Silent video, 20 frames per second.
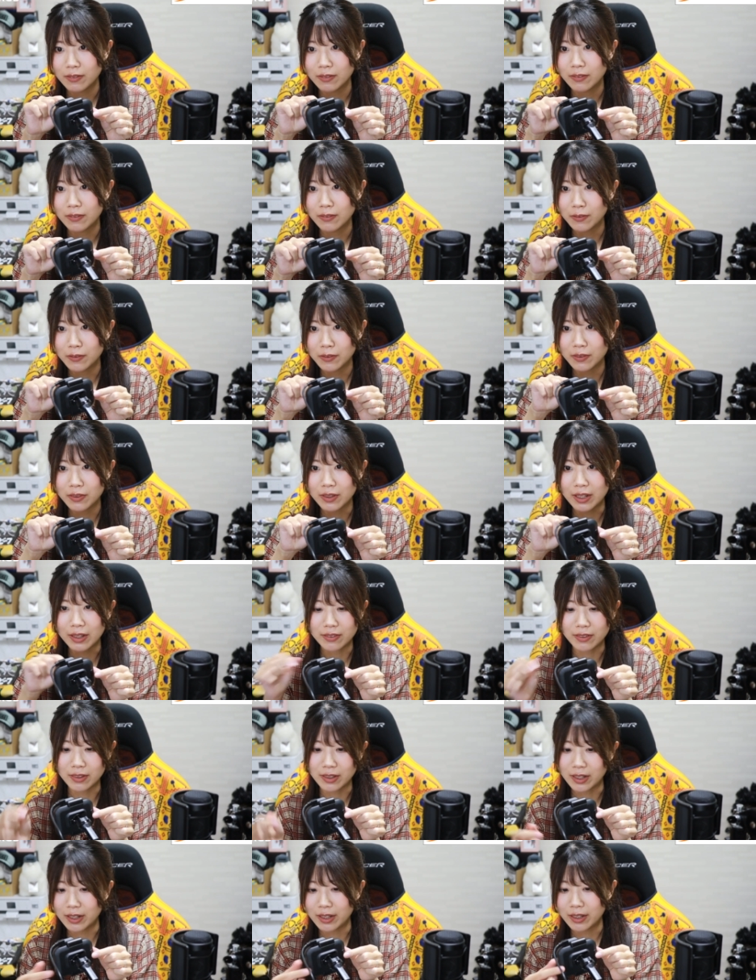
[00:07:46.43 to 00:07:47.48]
このサイズ
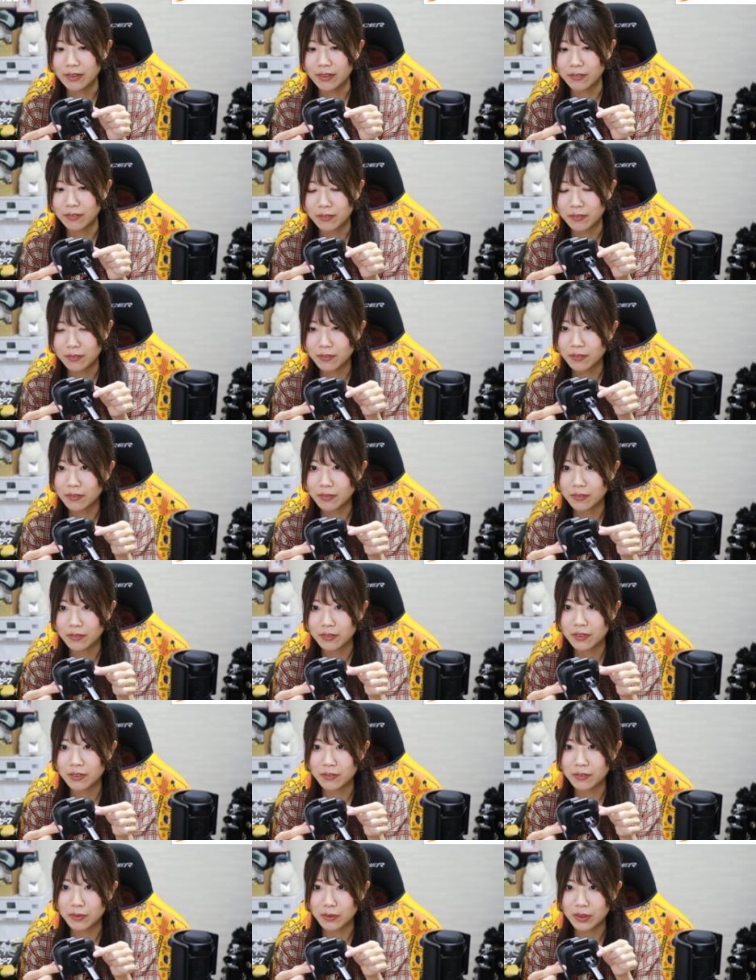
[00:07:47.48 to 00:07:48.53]
なんやけど、ここを押
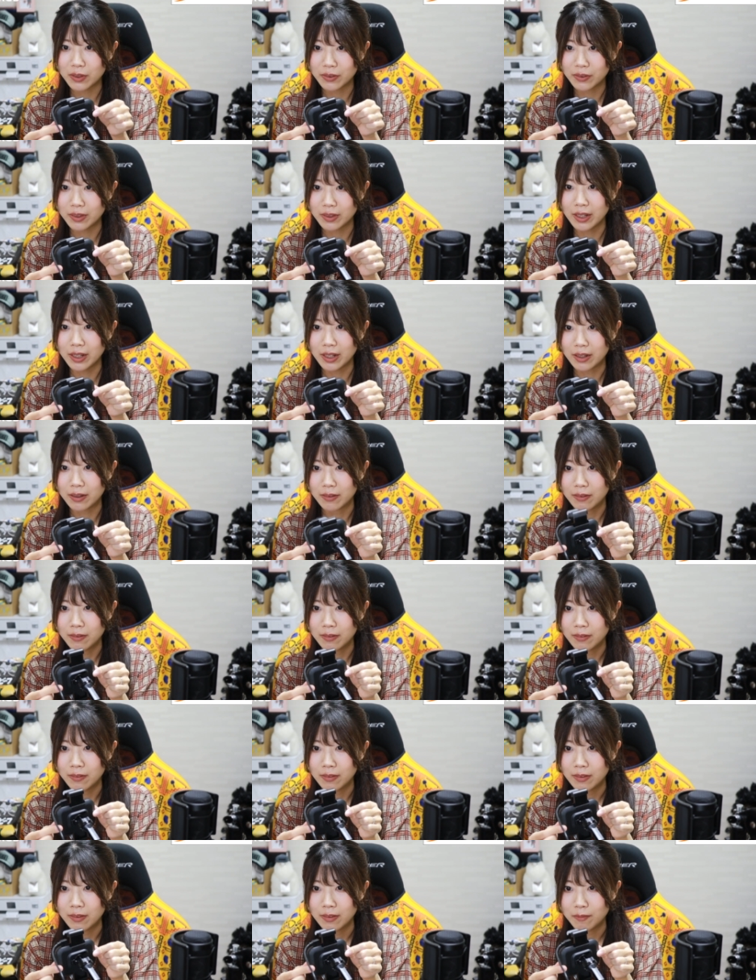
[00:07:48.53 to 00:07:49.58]
すことによって、
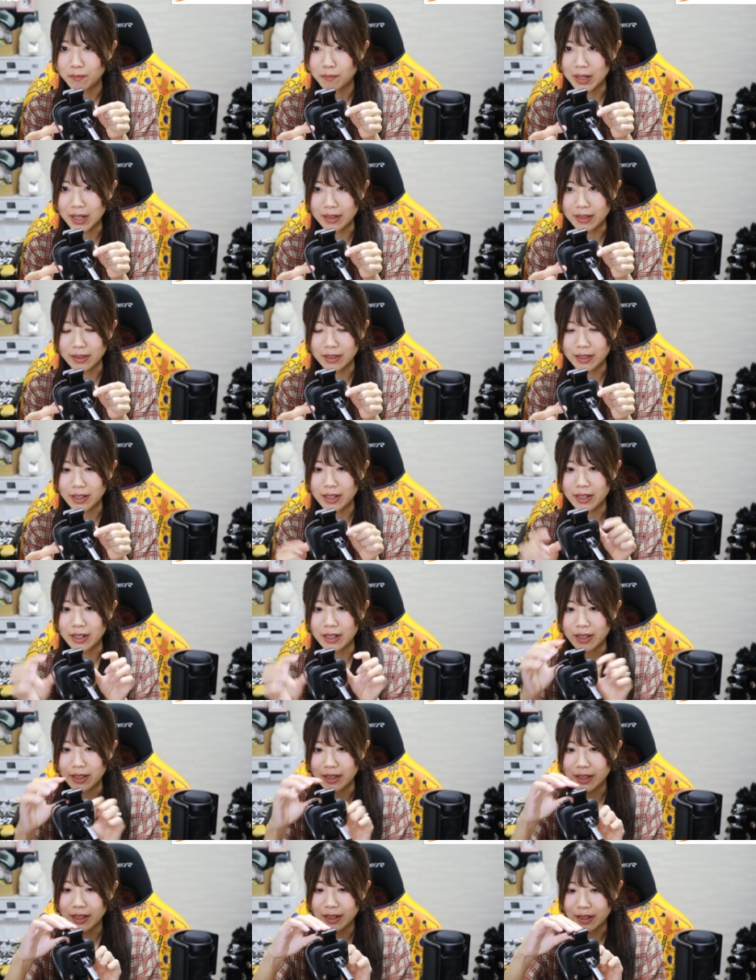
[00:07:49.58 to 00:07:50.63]
パカッて
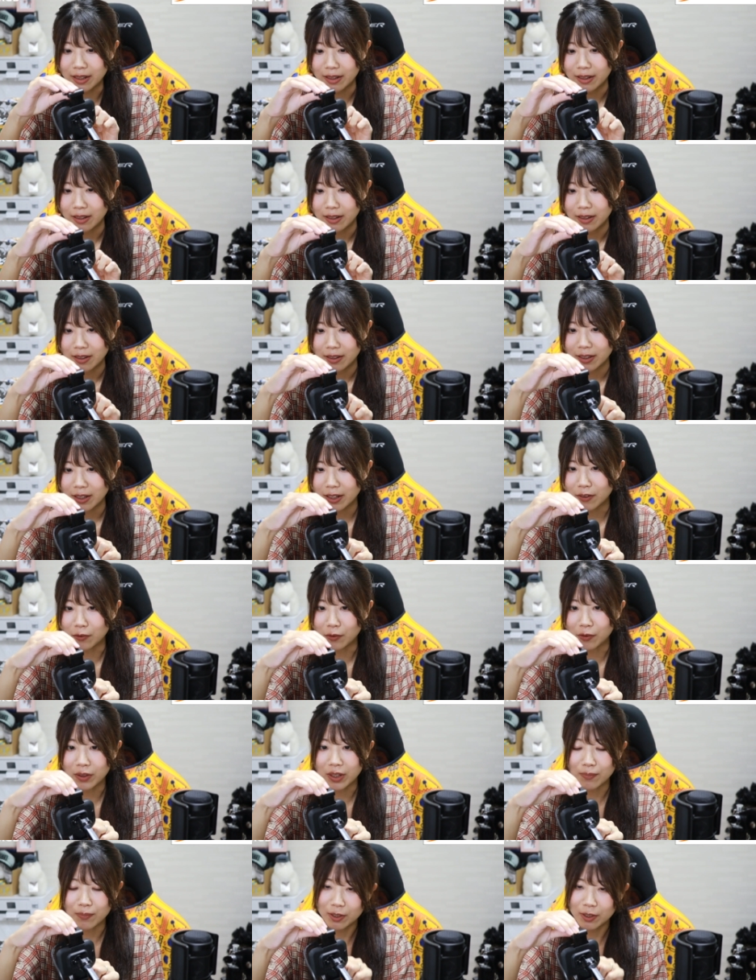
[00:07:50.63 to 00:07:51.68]
開いて、結構
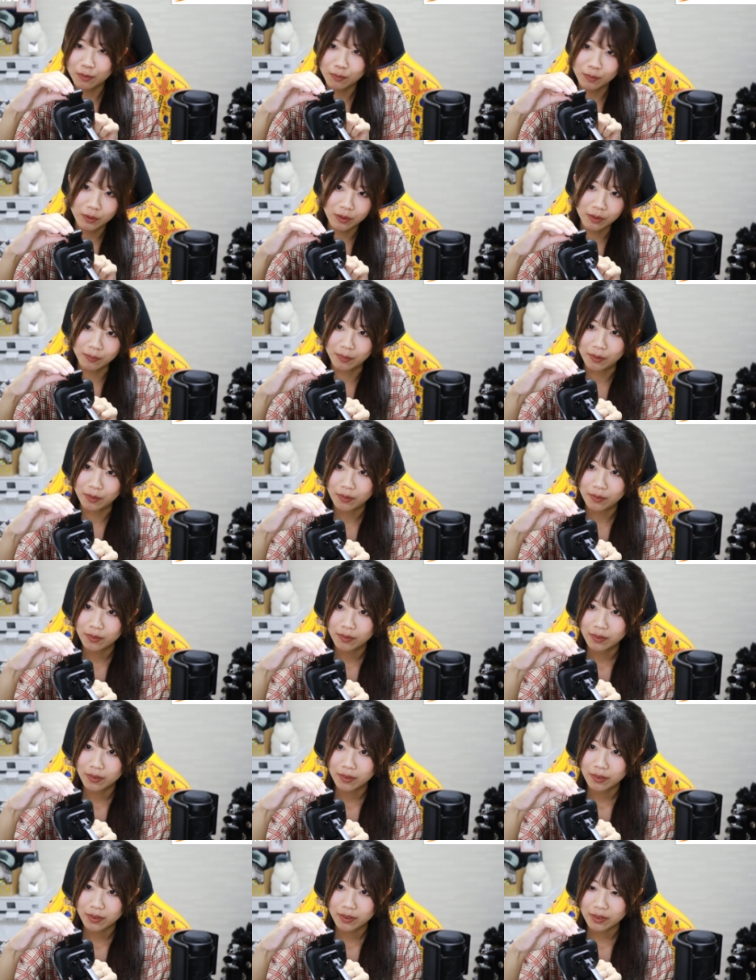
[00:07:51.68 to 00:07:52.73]
大きめのものも
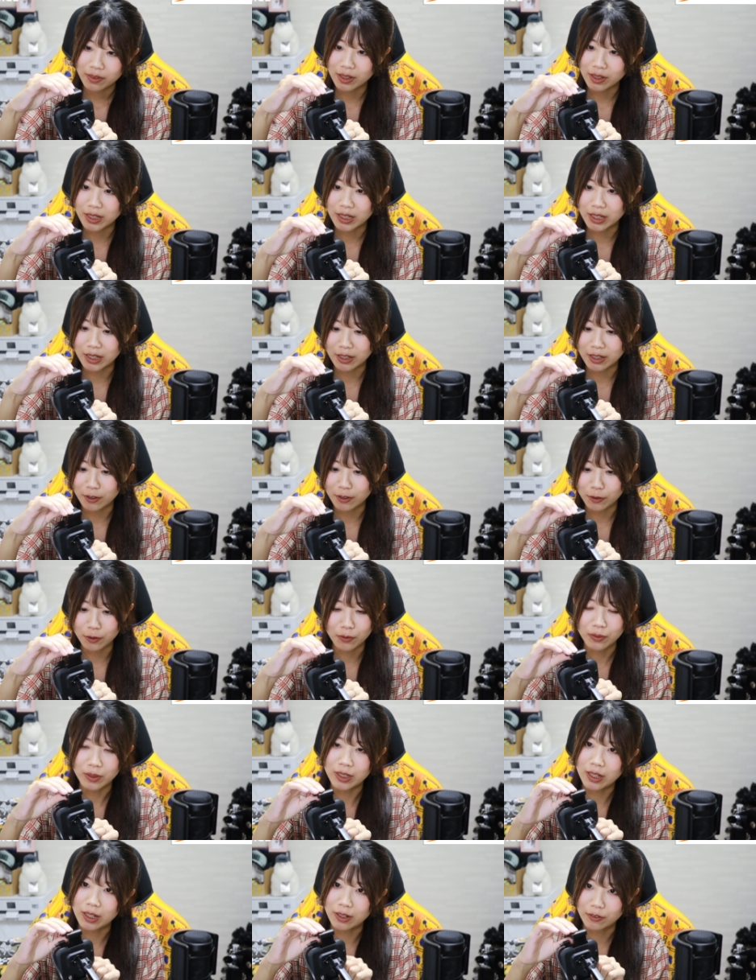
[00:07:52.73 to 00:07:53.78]
設置できるよう
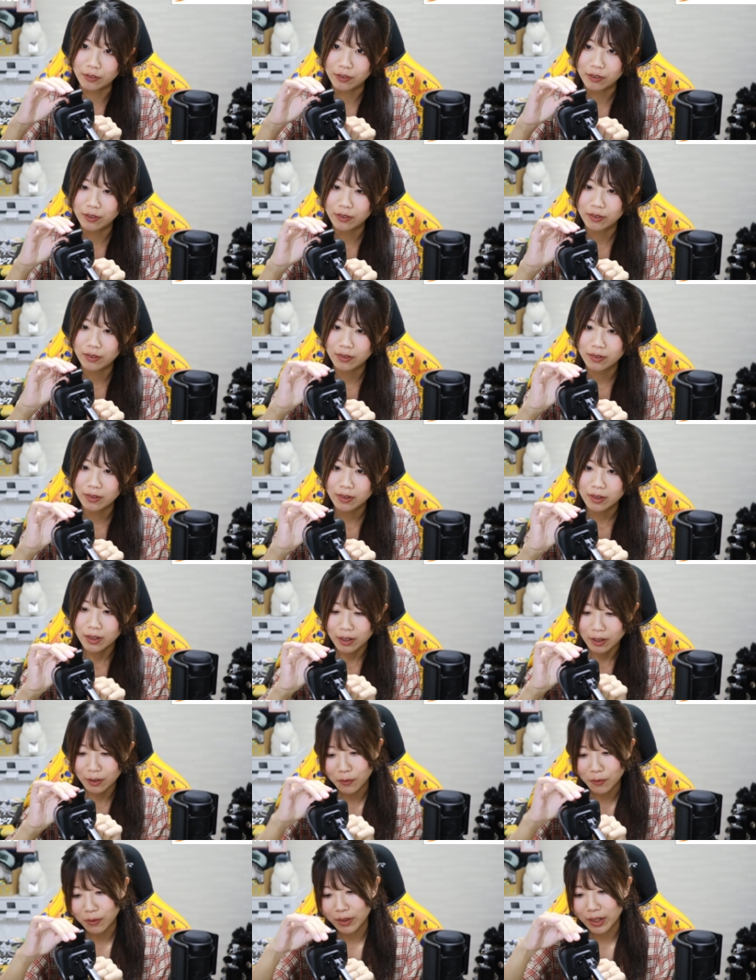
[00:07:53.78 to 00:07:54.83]
になる。
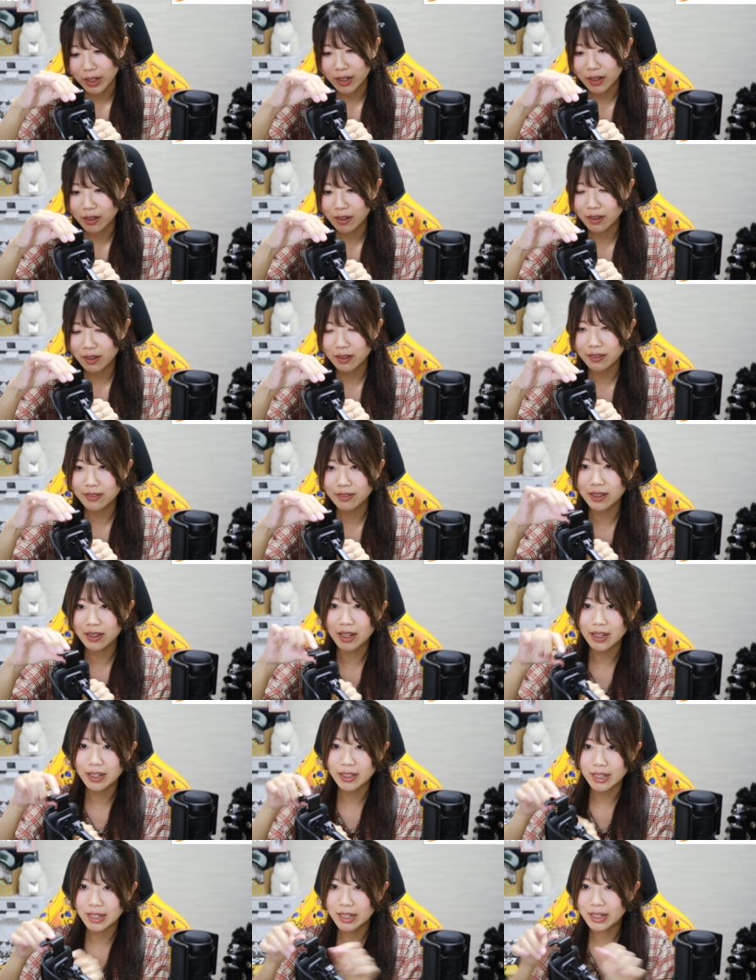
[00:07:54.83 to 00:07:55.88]
あ、これが
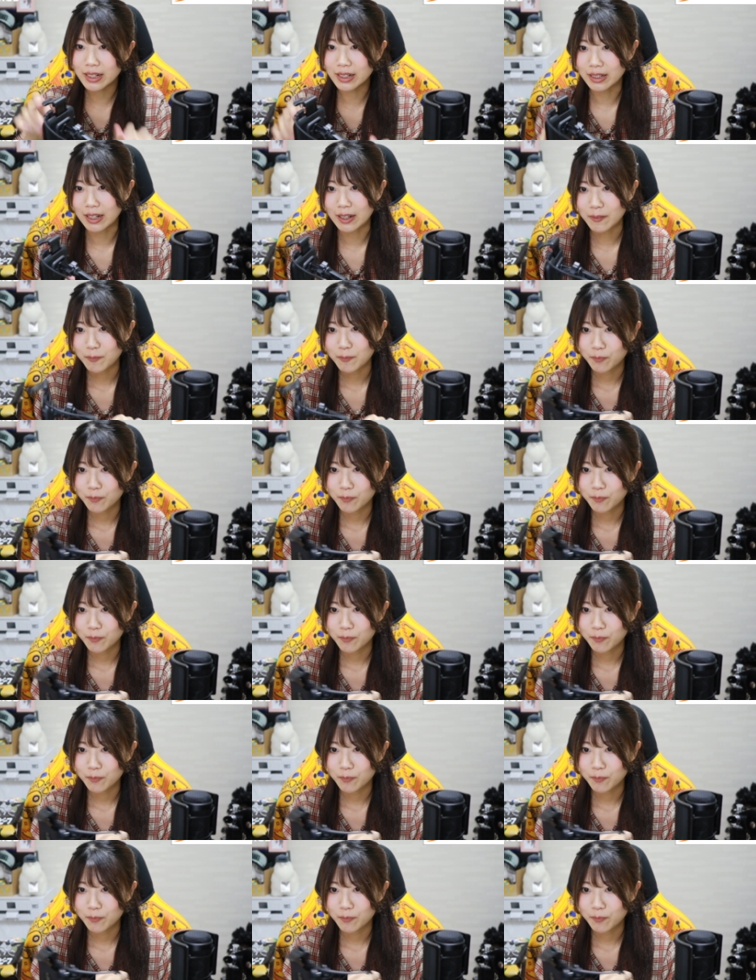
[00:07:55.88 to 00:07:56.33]
最大かな？